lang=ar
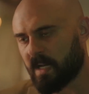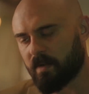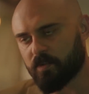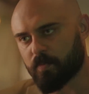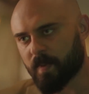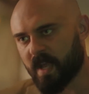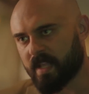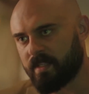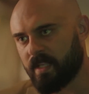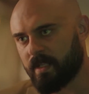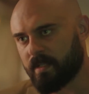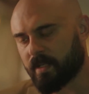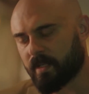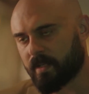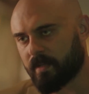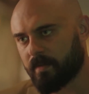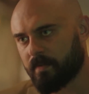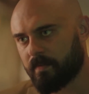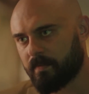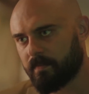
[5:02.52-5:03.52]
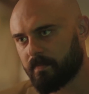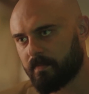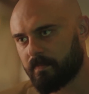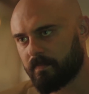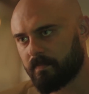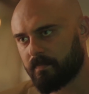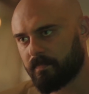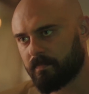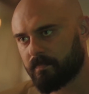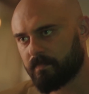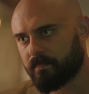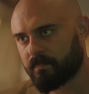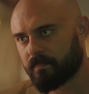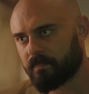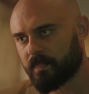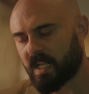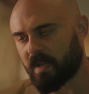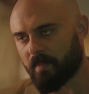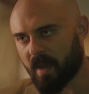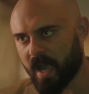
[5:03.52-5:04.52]
انا مش بهددك
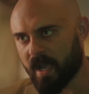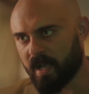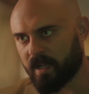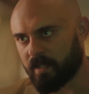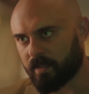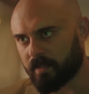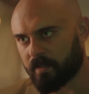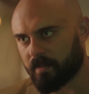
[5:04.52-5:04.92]
انا بعقلك